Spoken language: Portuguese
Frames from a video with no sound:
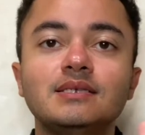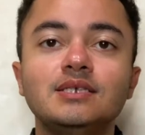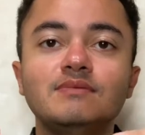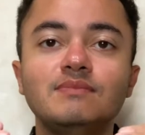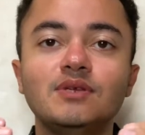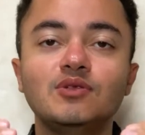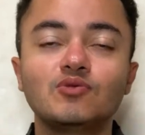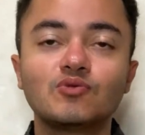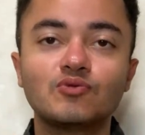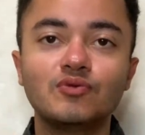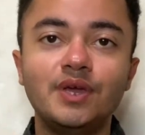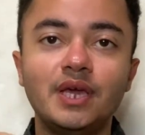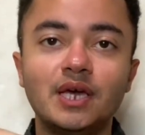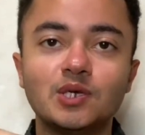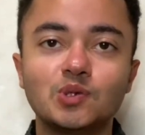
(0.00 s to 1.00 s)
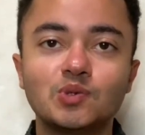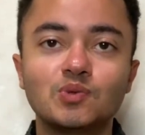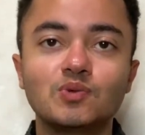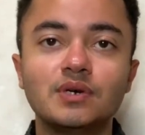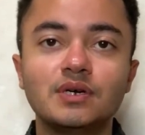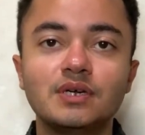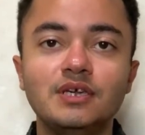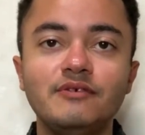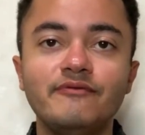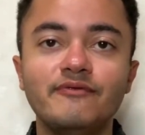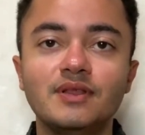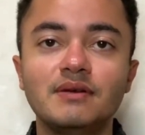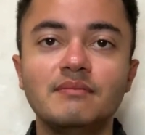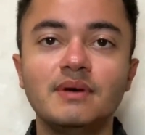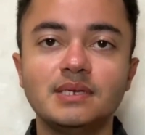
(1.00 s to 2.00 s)
diminuem a sua
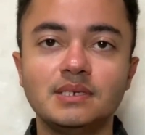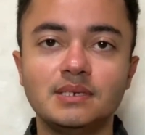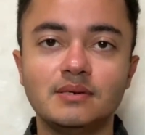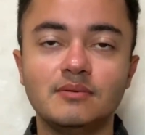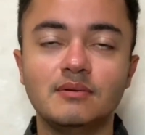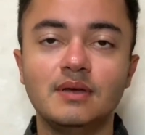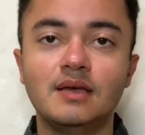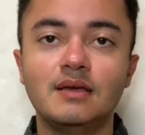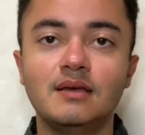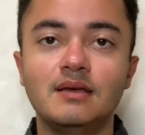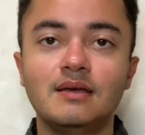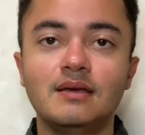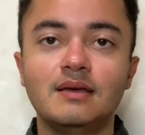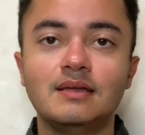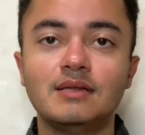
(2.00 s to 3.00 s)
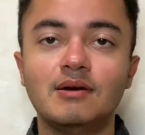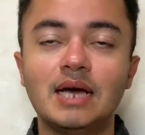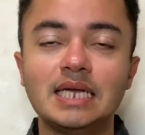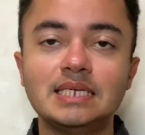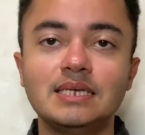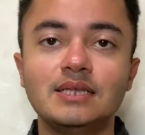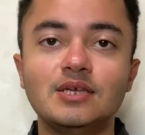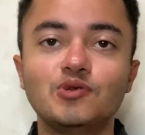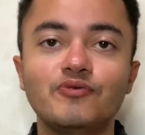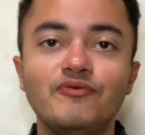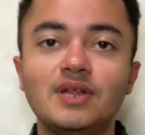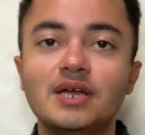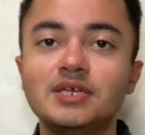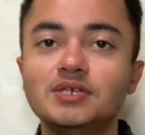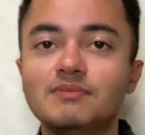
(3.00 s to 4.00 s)
inflamação. Então a acidez do
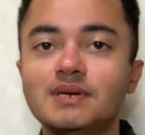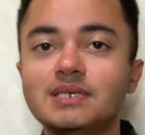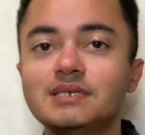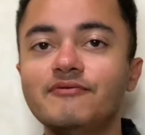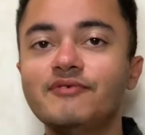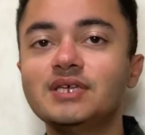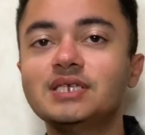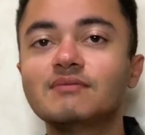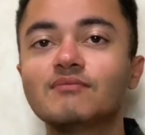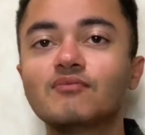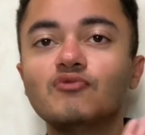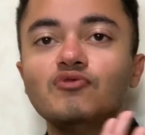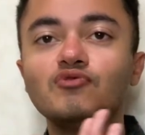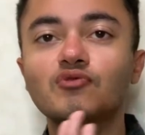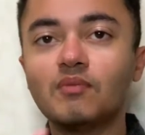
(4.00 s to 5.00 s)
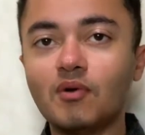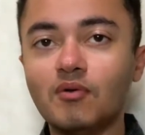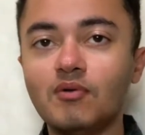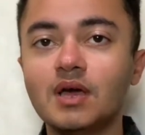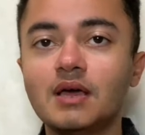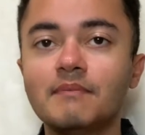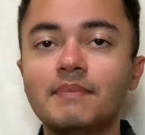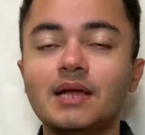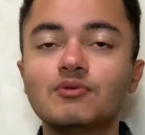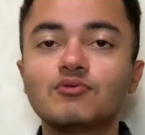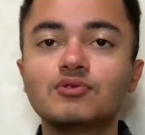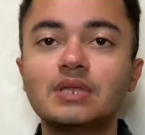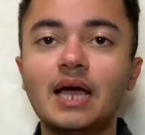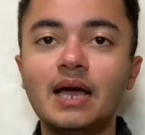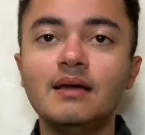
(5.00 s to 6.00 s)
vinagre de maçã vai ser muito bom para
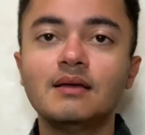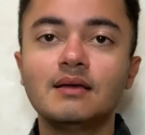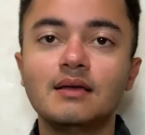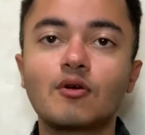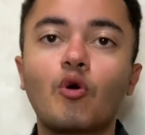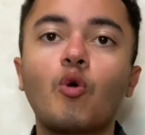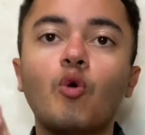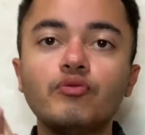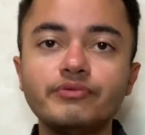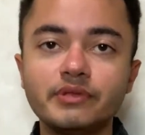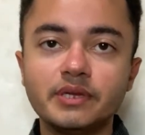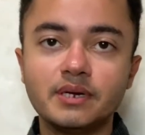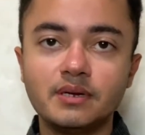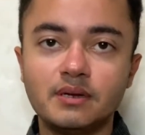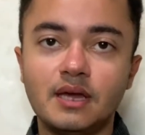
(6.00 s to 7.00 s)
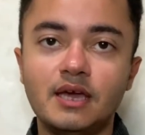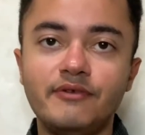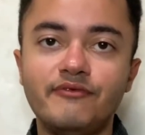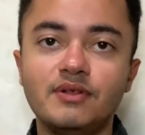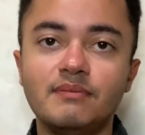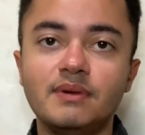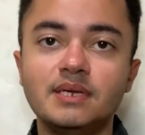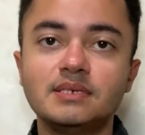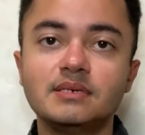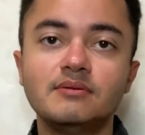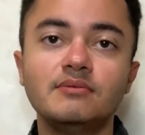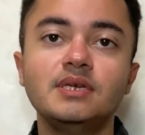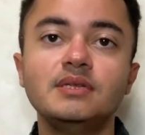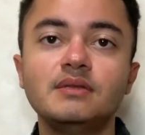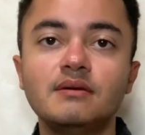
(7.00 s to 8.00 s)
lutar contra a inflamação
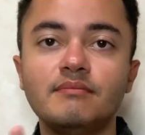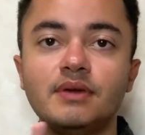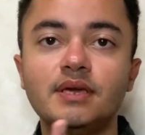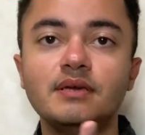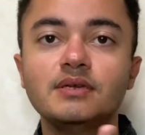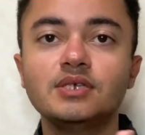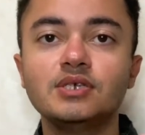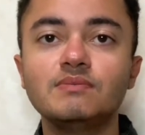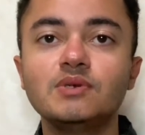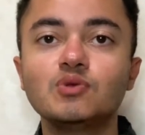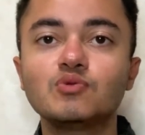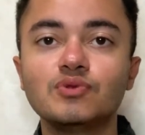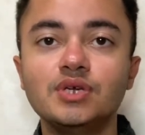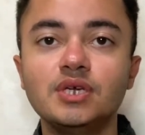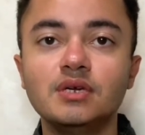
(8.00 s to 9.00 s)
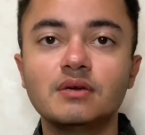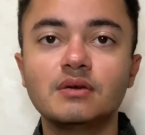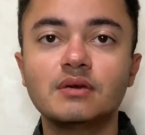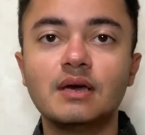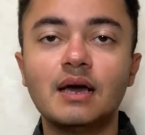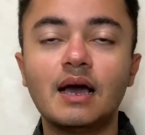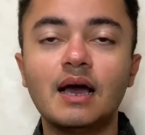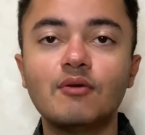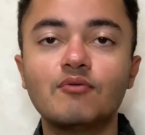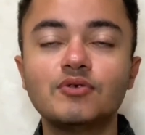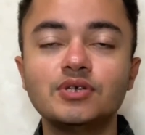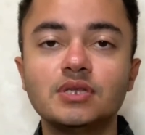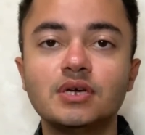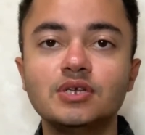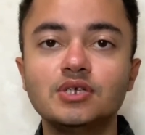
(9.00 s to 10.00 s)
e também diminuir a
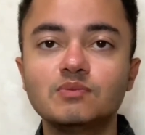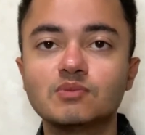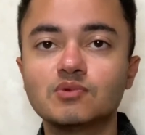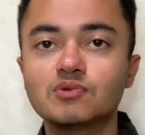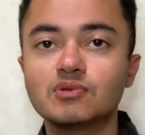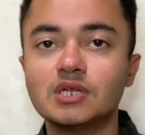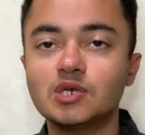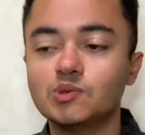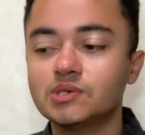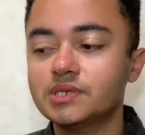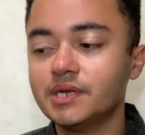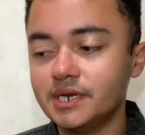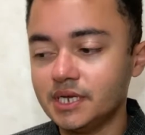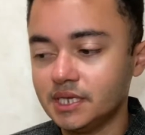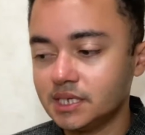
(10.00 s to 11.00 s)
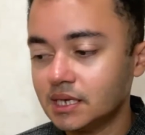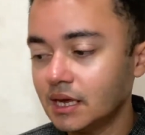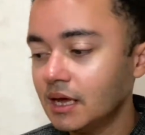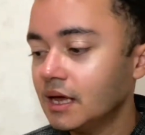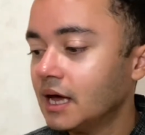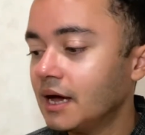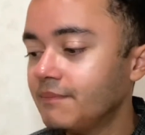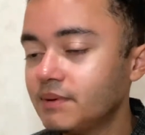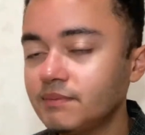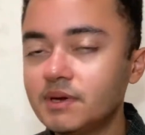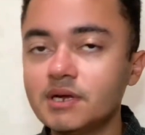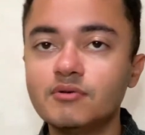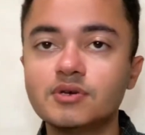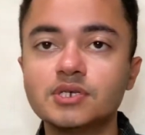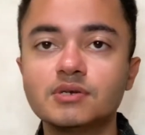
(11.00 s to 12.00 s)
quantidade de muco nas suas narinas. A
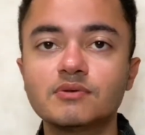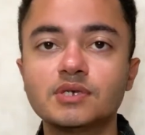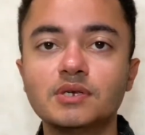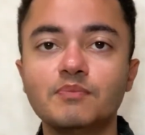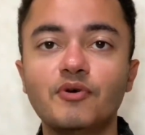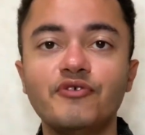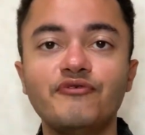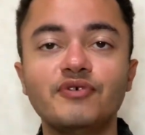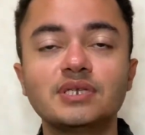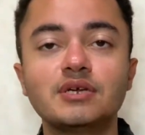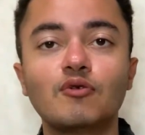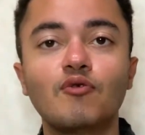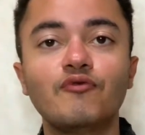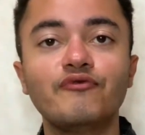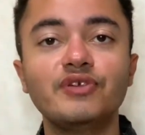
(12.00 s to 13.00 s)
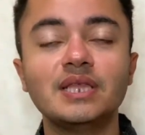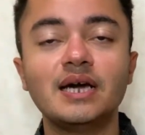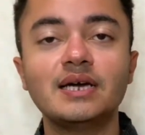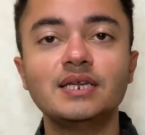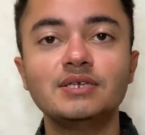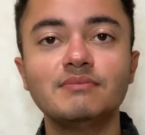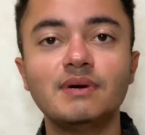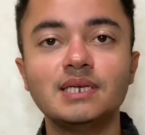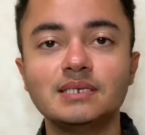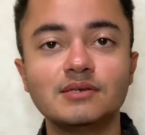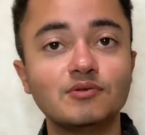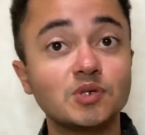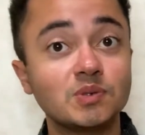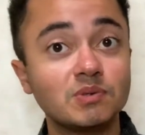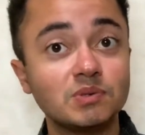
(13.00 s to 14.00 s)
primeira coisa que você pode fazer com vinagre de maçã,
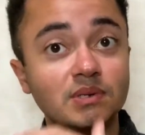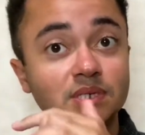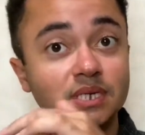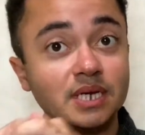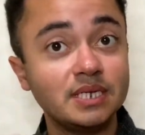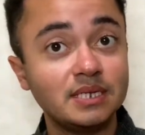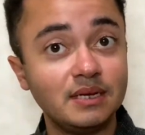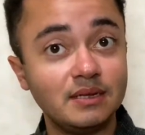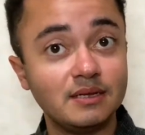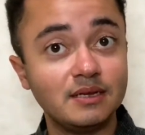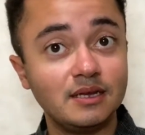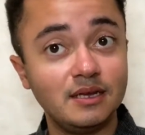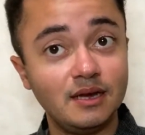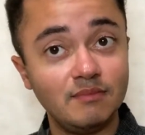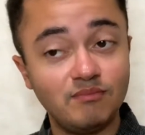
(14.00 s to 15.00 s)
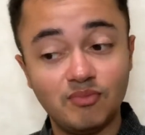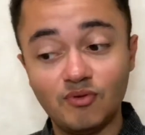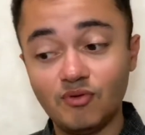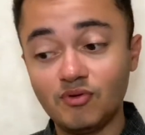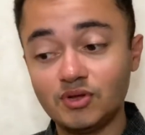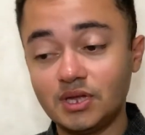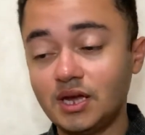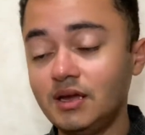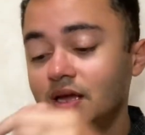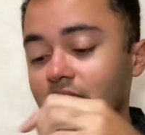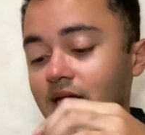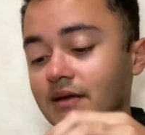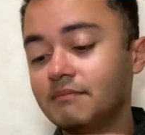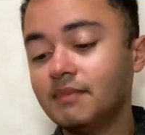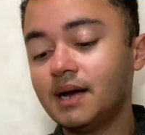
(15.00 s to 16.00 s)
nós vamos fazer a receita daqui a pouco, tá?
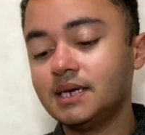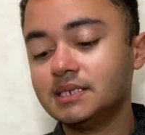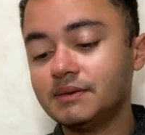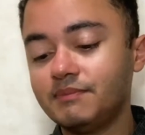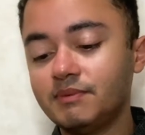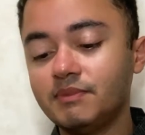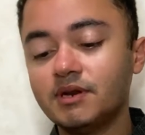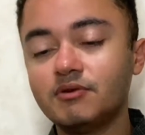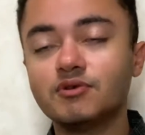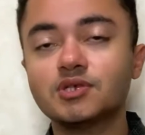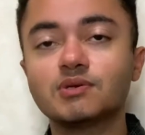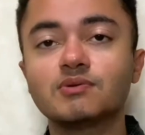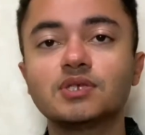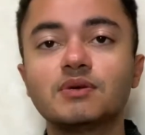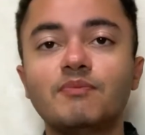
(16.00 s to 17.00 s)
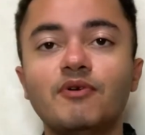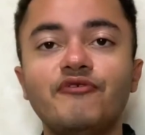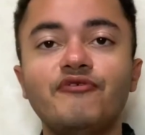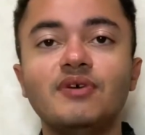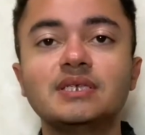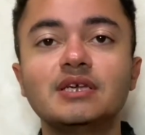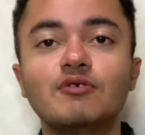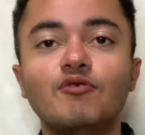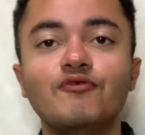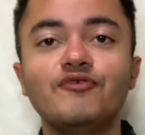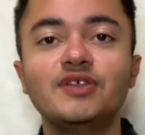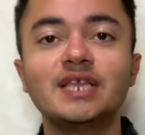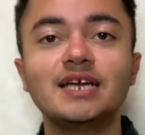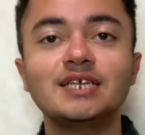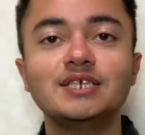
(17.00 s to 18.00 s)
Mas a primeira coisa que você pode fazer com
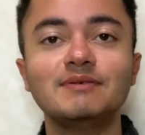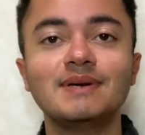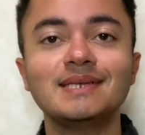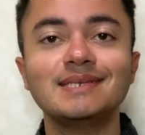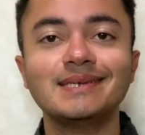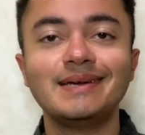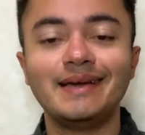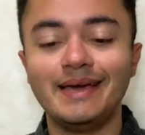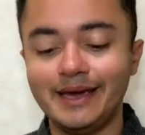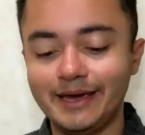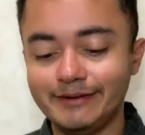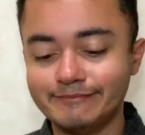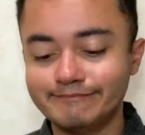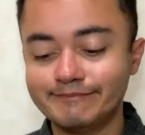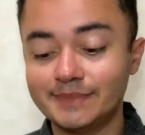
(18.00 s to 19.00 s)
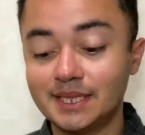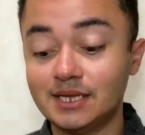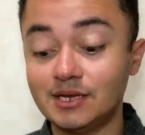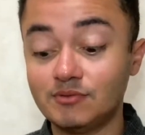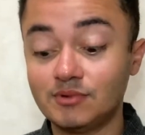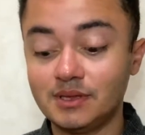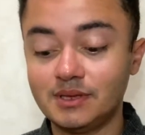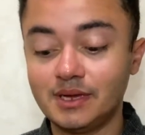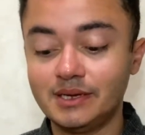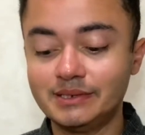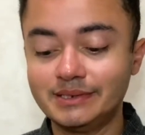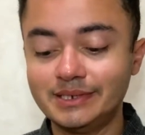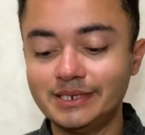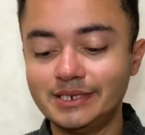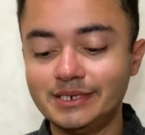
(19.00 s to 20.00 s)
vinagre de maçã é eu tô até
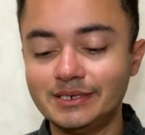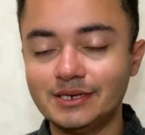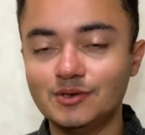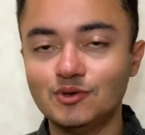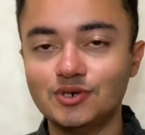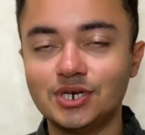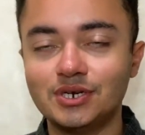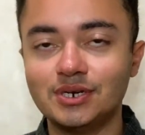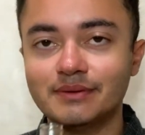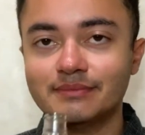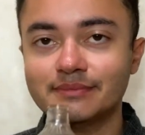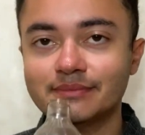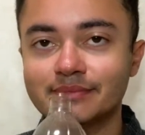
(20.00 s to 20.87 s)
sentindo aqui o cheiro já.